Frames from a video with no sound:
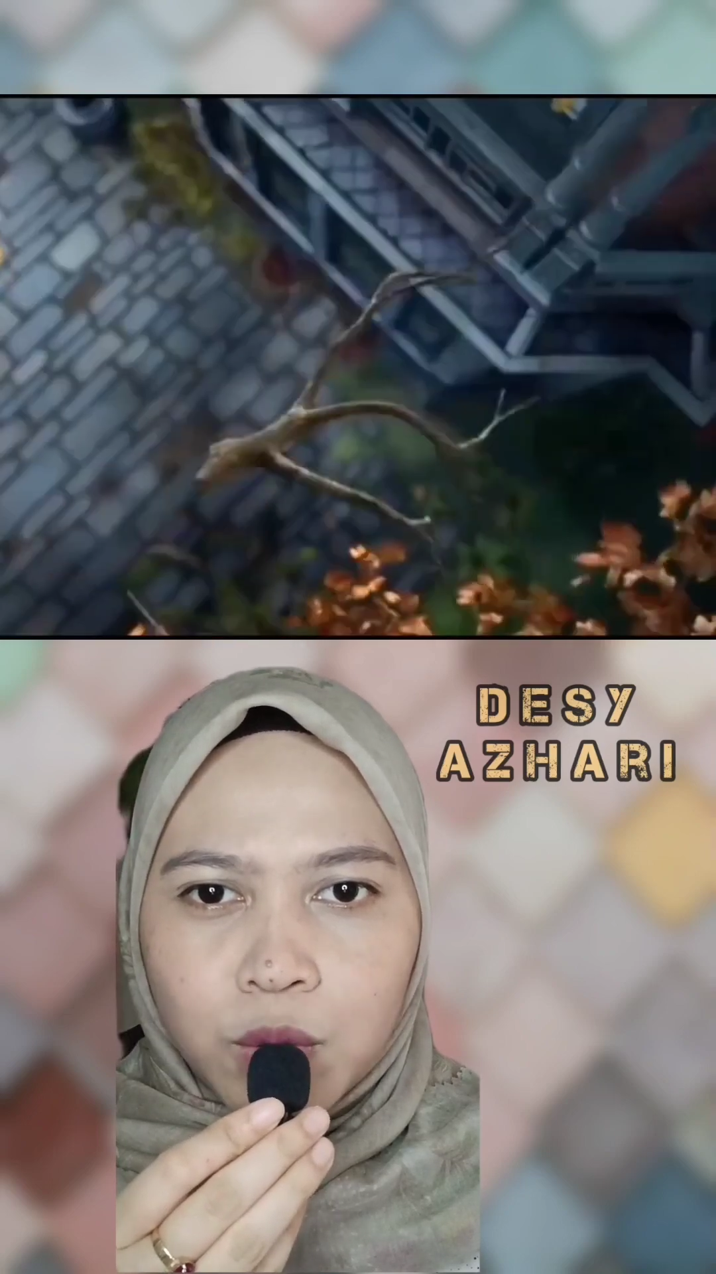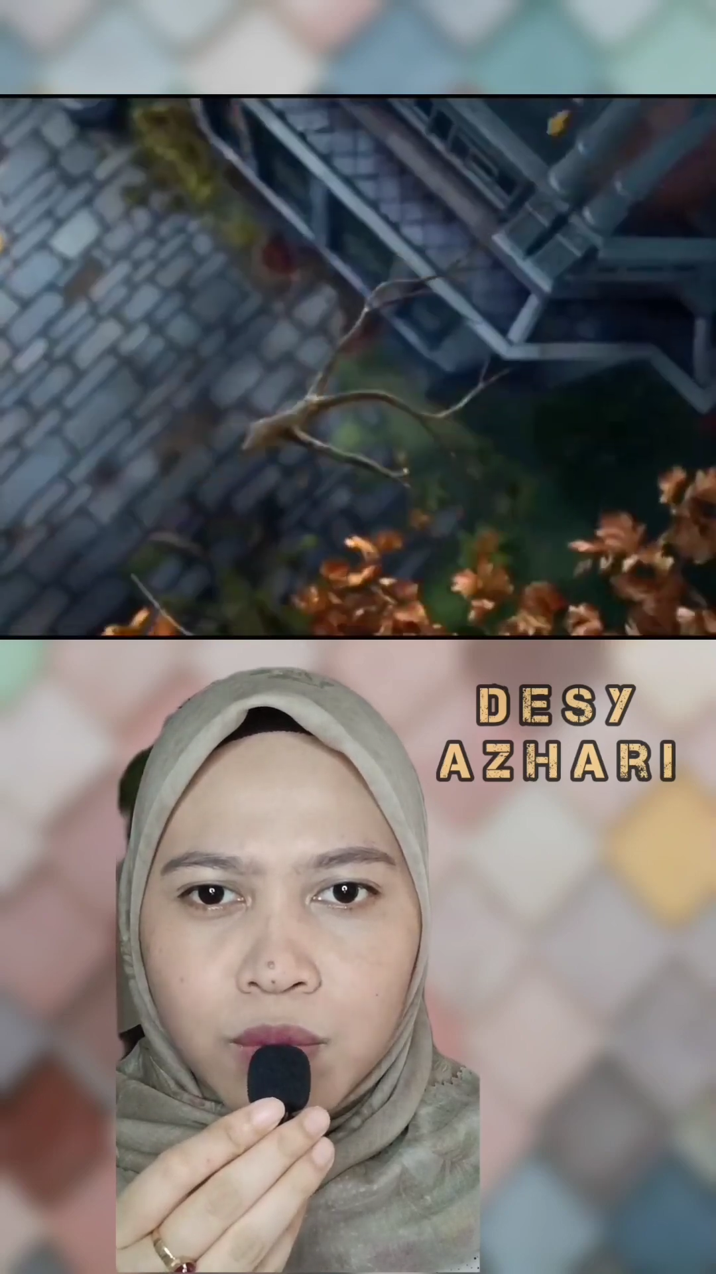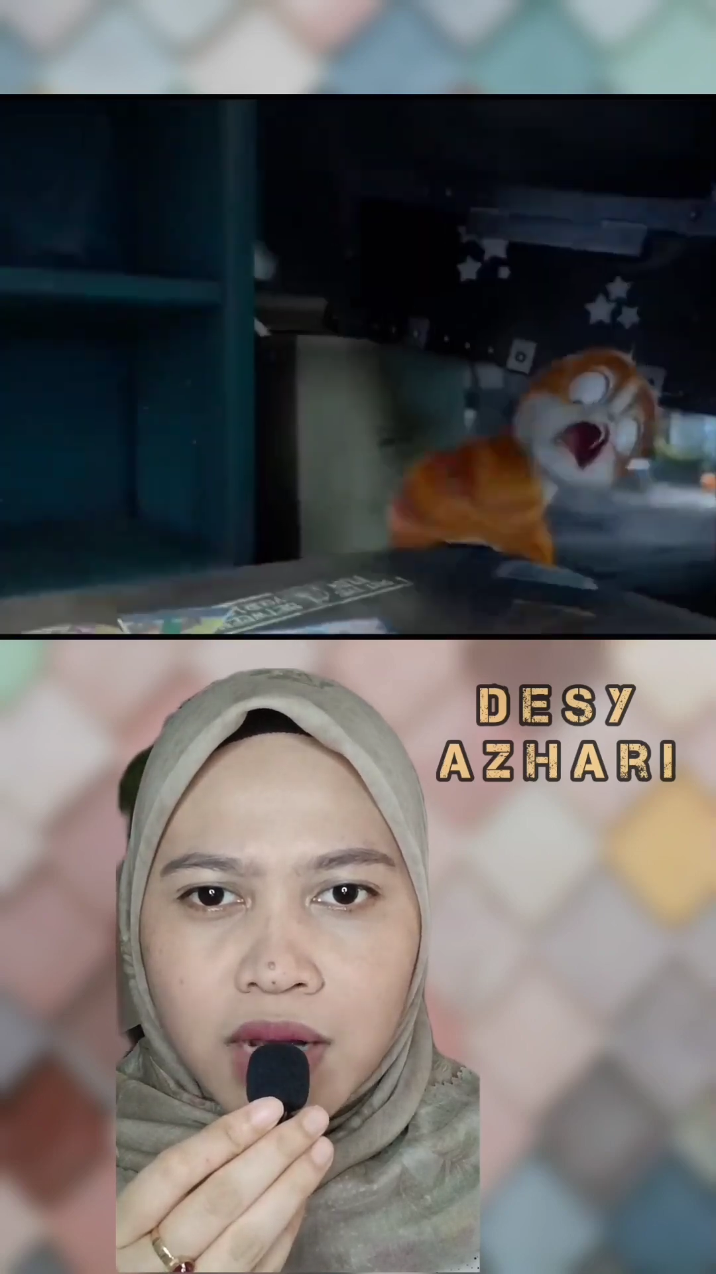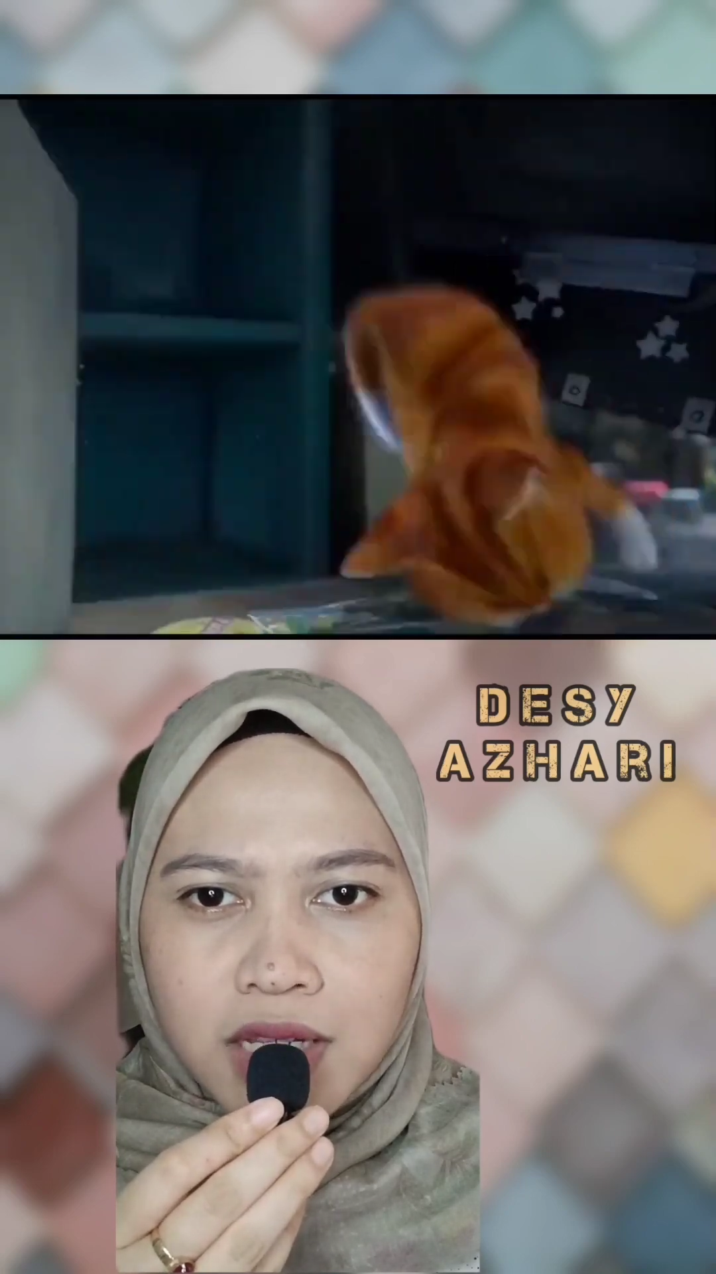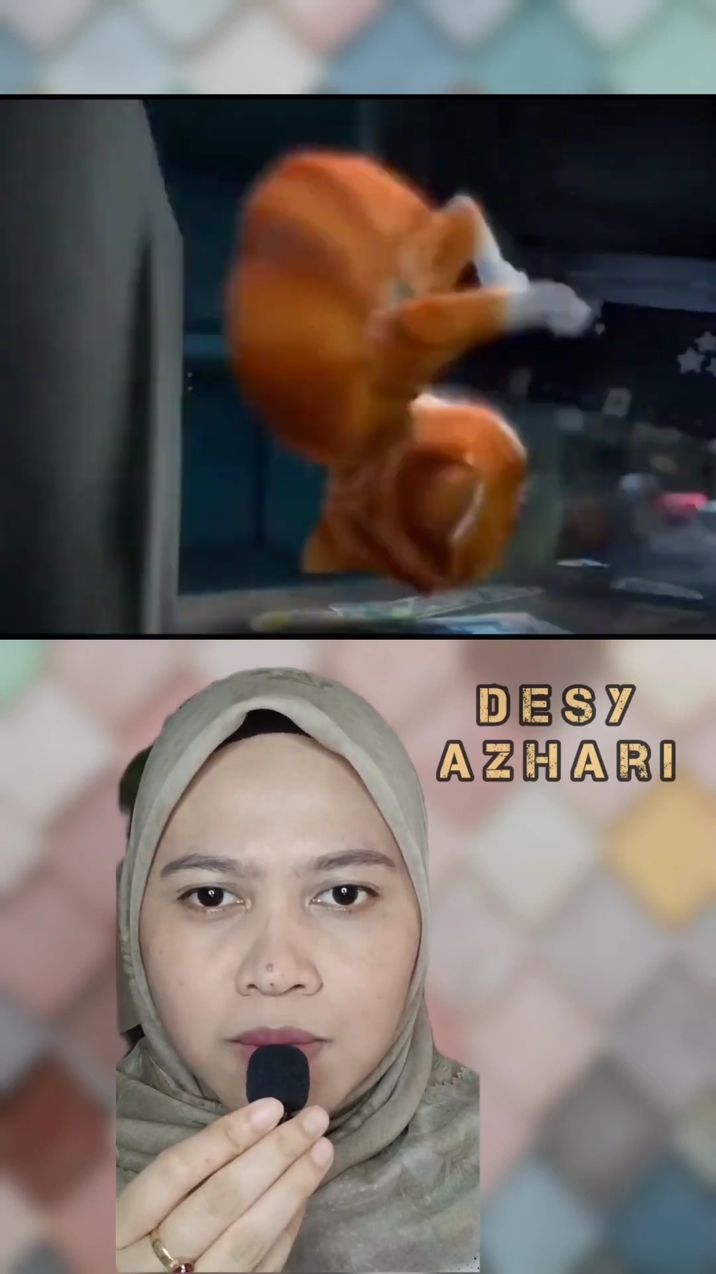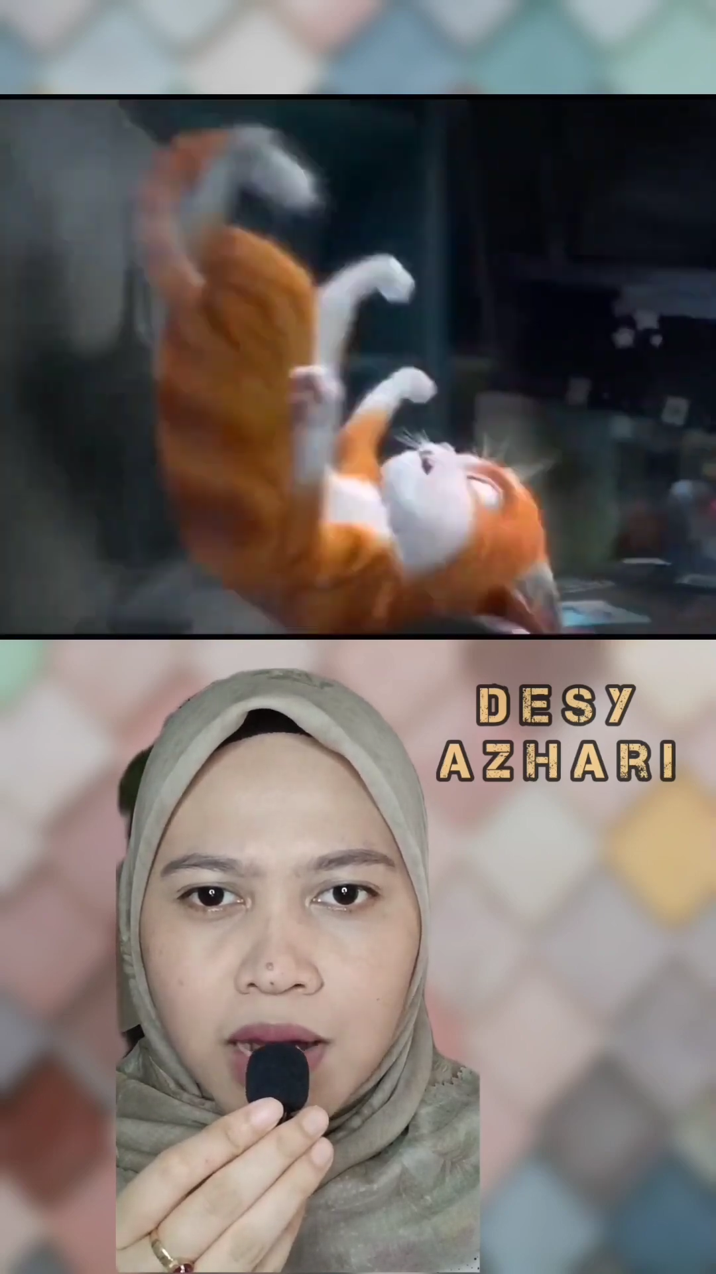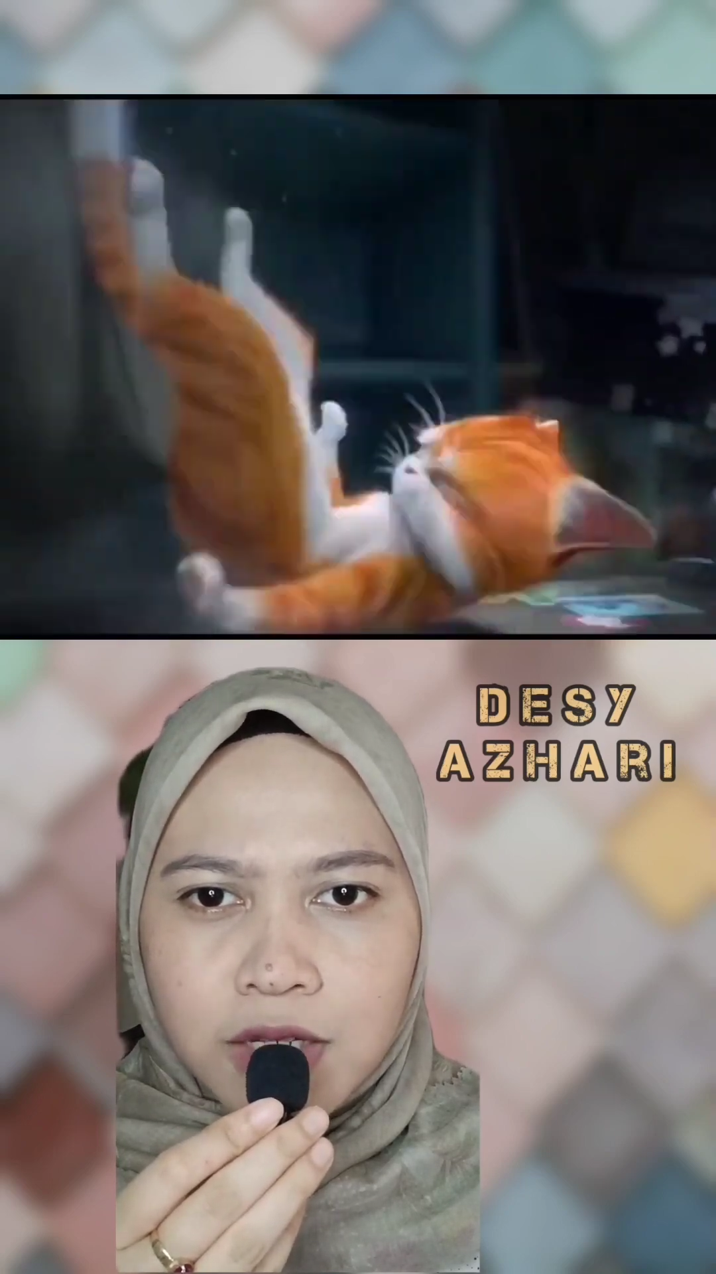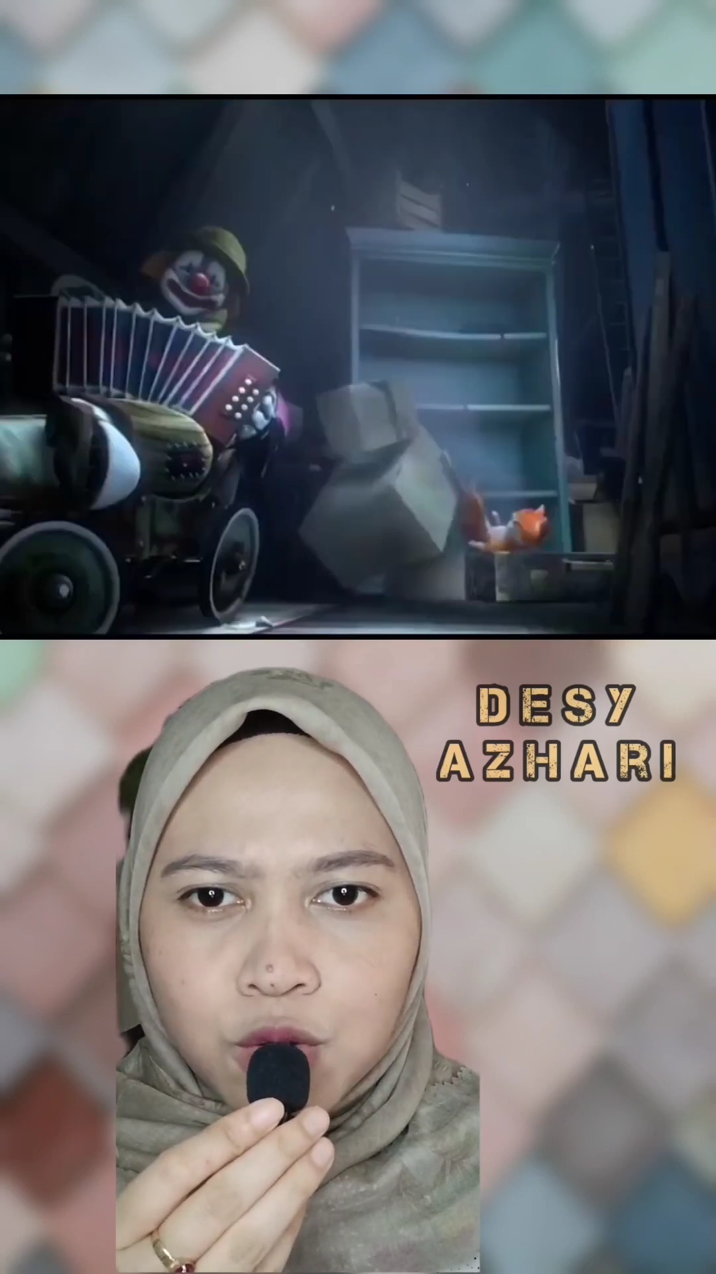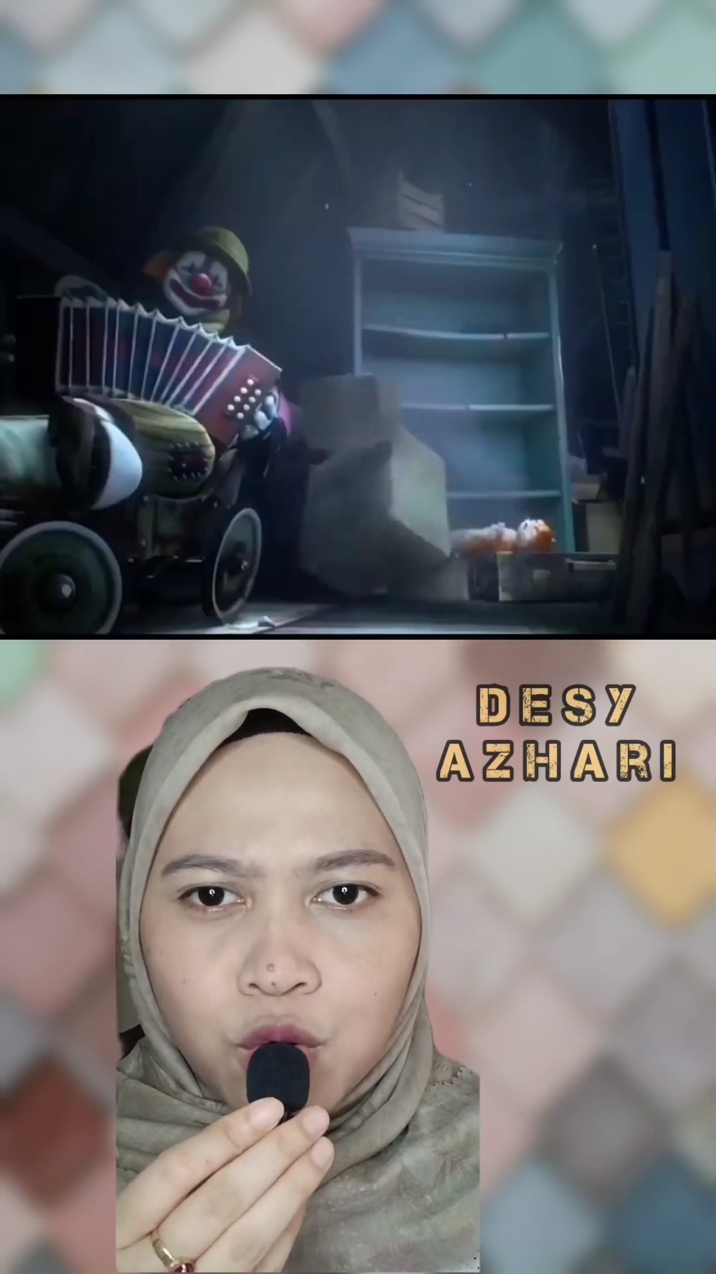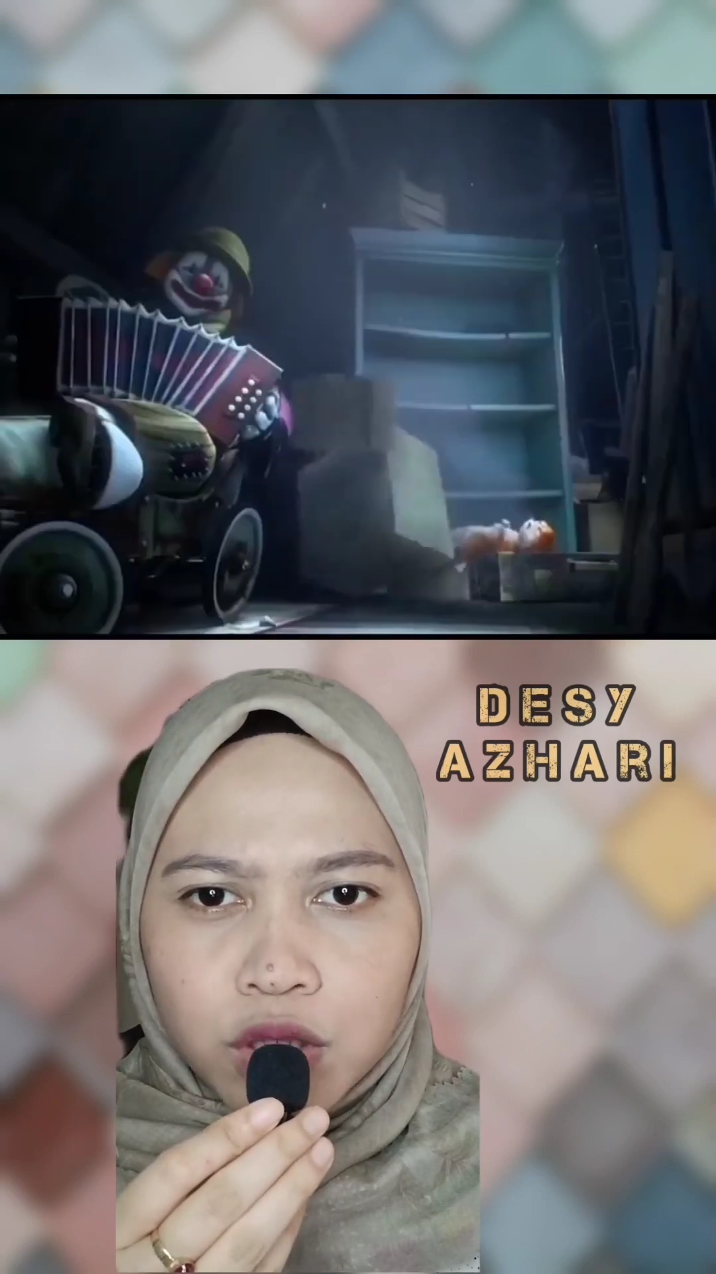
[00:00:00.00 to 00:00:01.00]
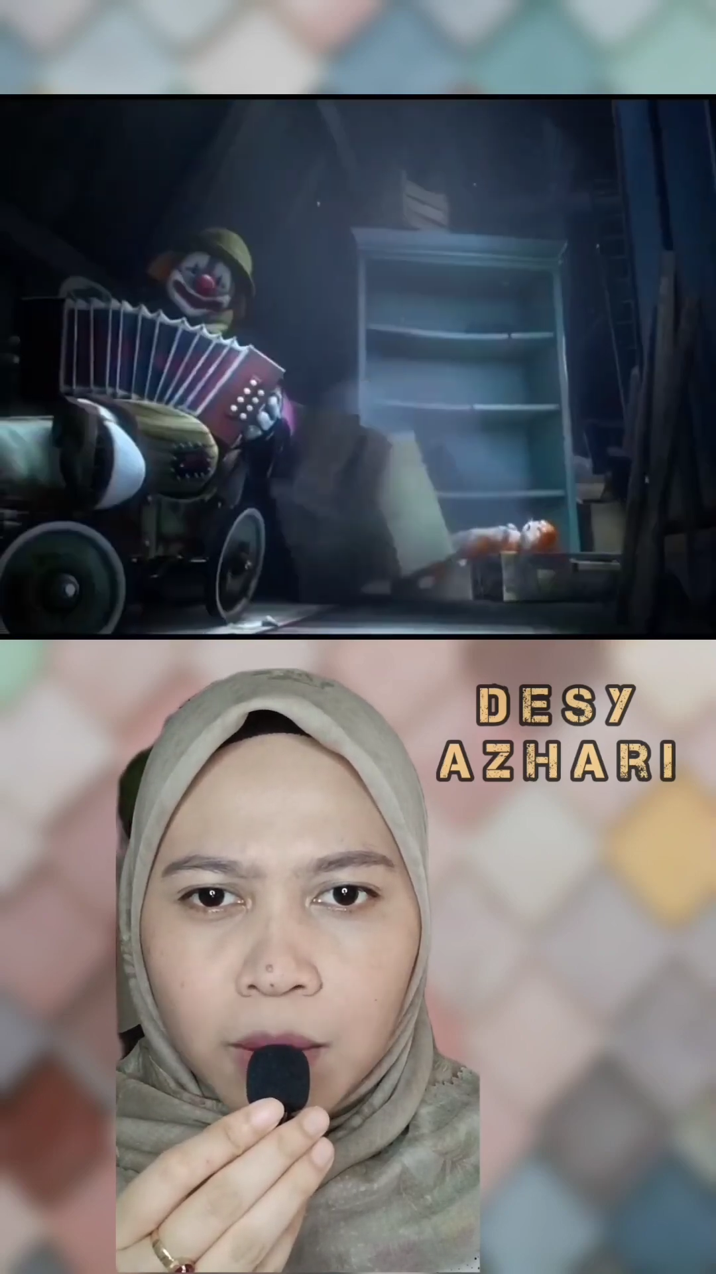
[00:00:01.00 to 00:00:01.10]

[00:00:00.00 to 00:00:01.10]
pun berhasil masuk,